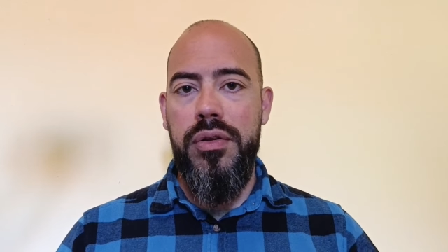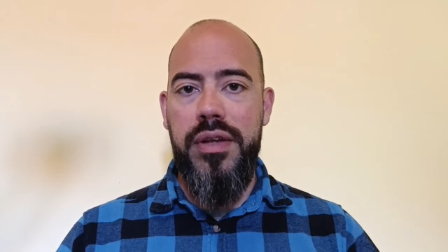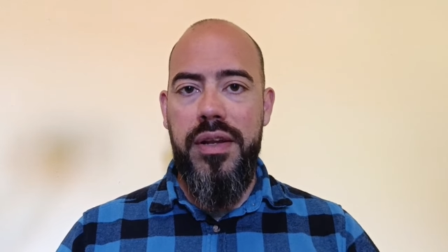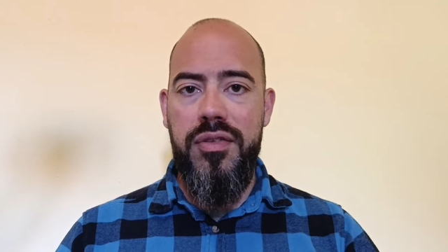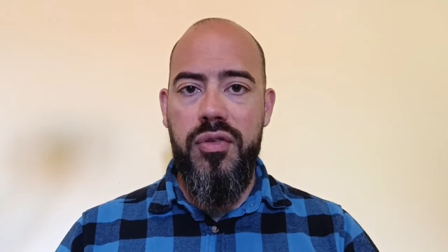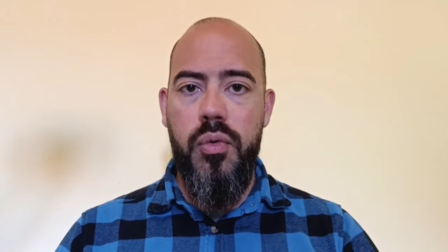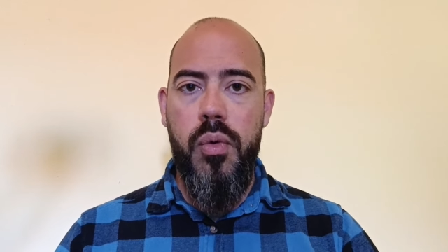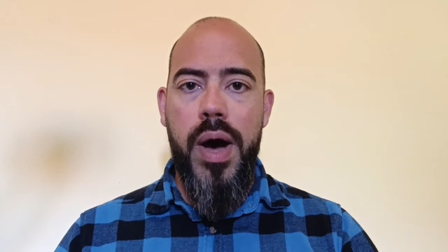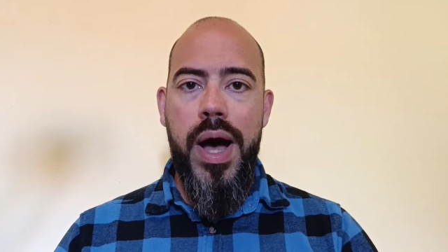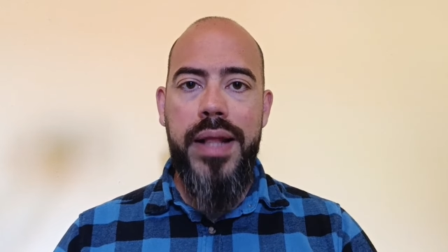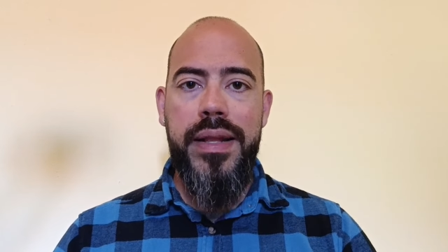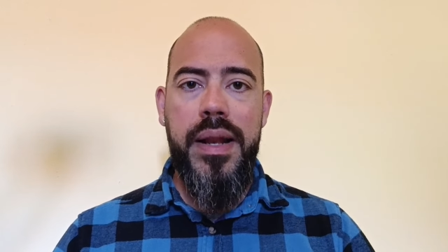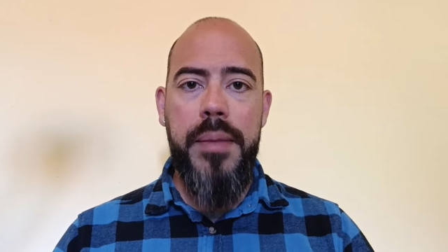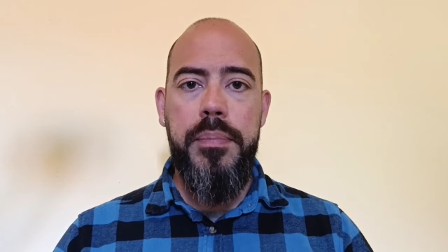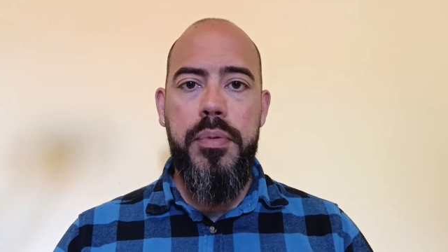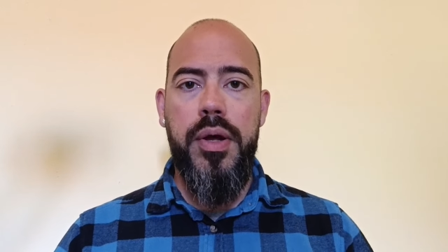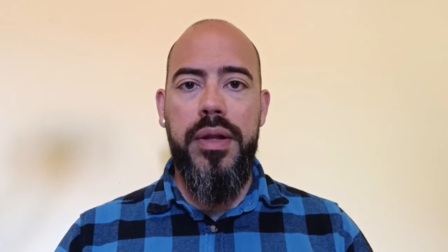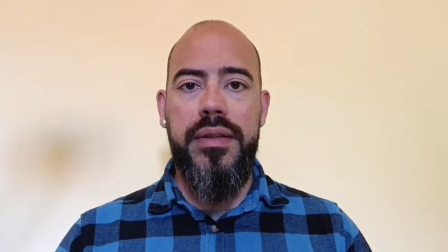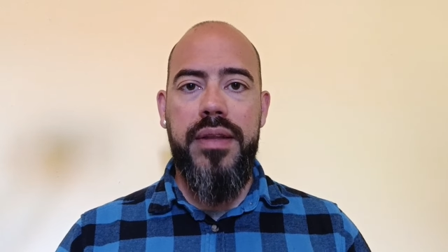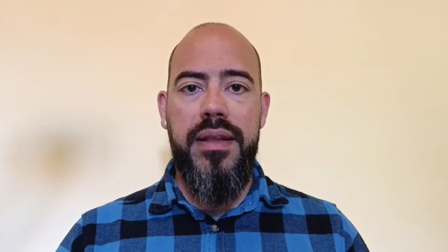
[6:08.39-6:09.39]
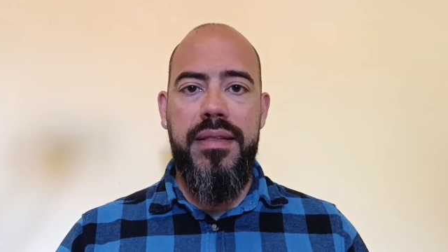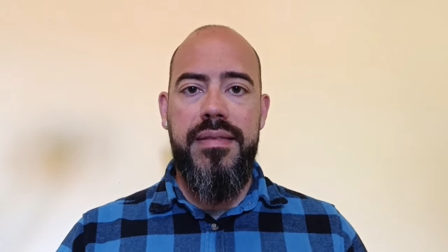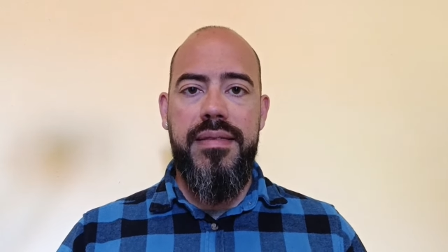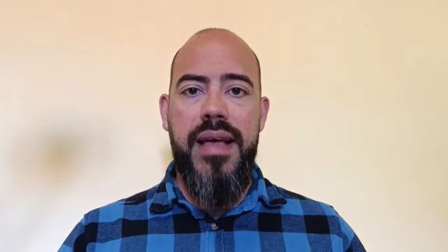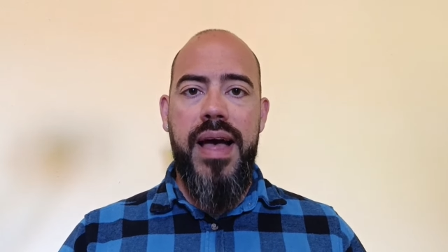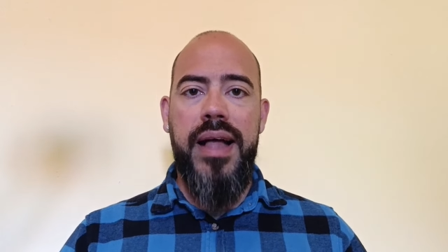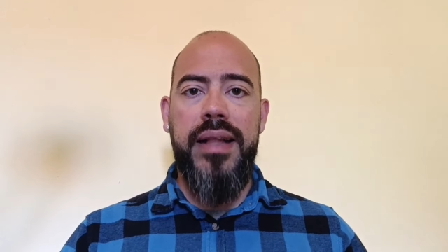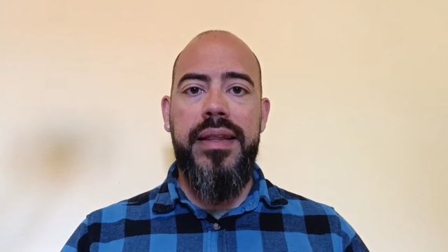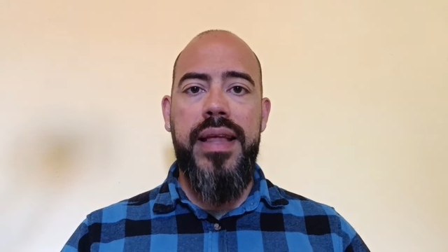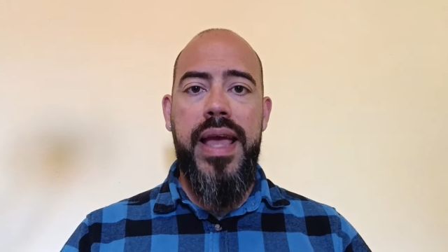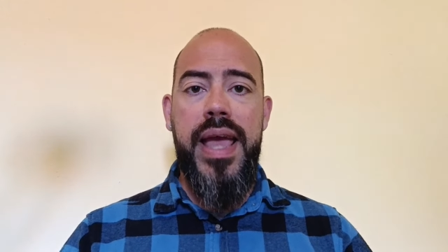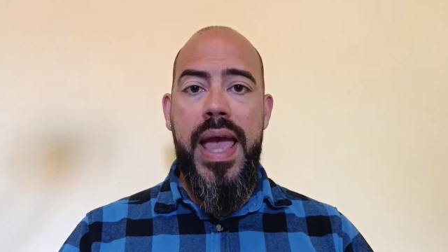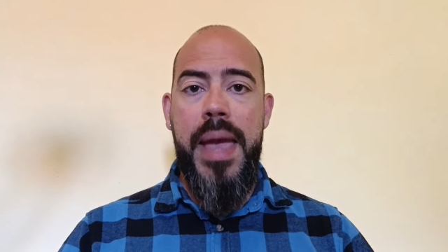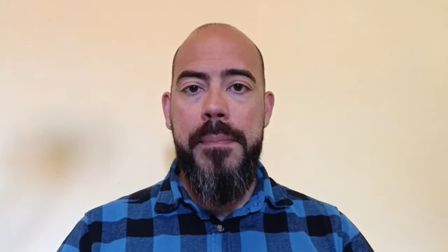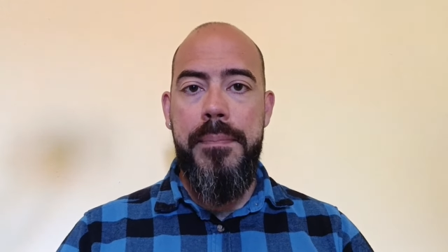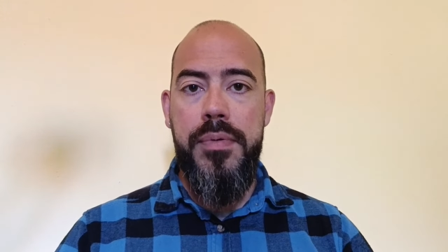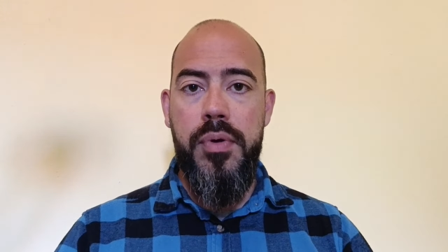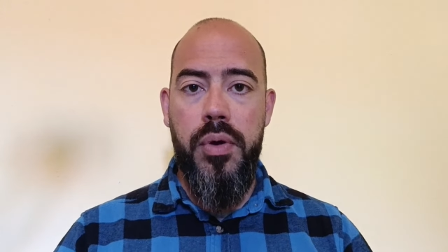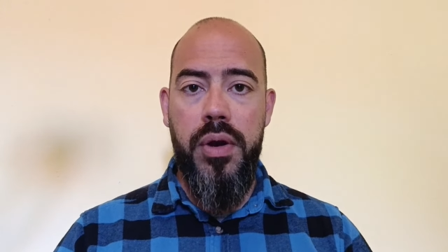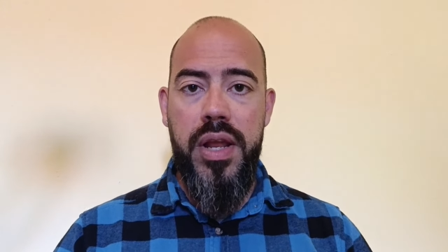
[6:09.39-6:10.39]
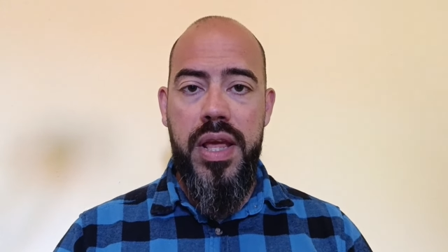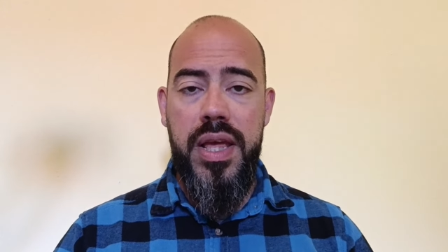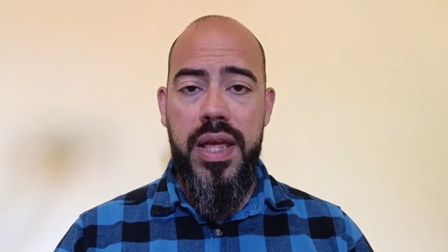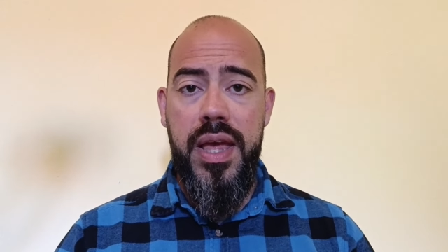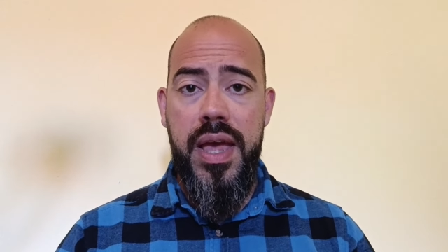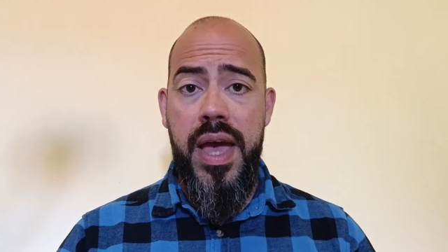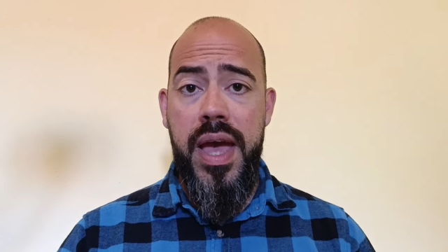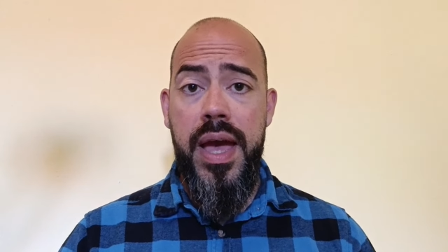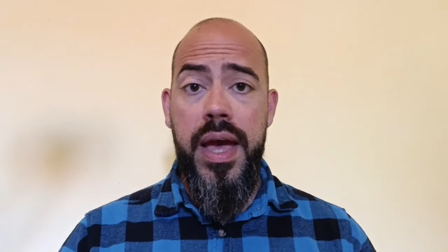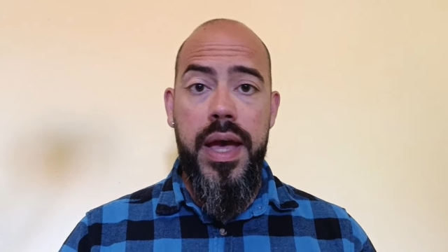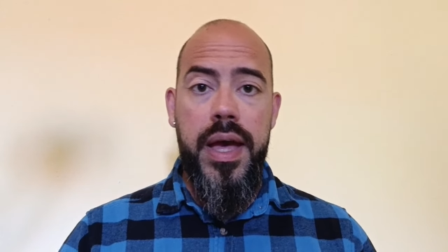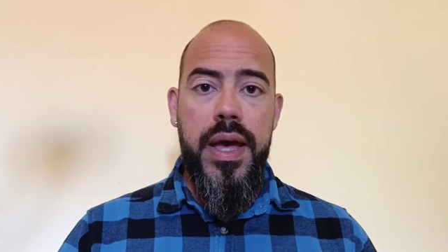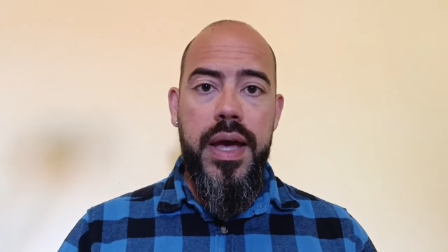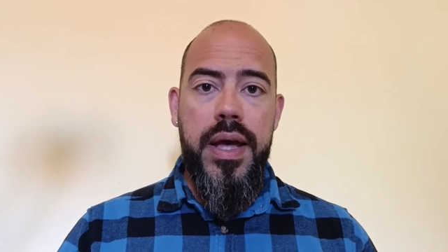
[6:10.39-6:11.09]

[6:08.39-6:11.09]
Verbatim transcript: tre squadre più attrezzate e più ricche